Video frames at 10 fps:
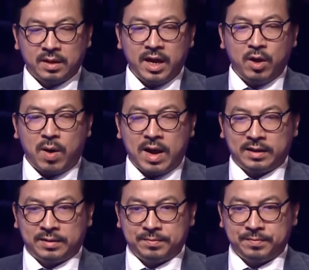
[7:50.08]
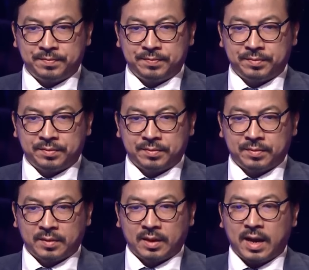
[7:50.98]
Lê Hoàn
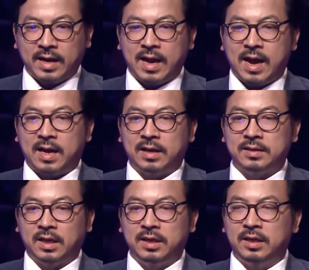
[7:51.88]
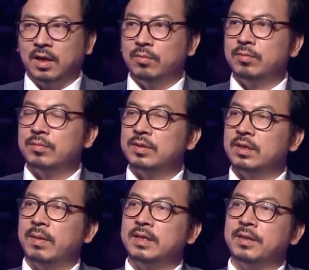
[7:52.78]
hay là Trần Nhân Tông?
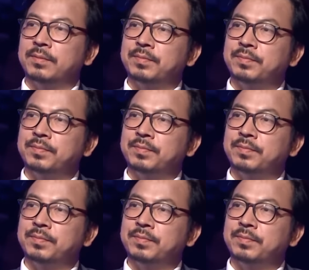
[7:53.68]
Xin mời chị.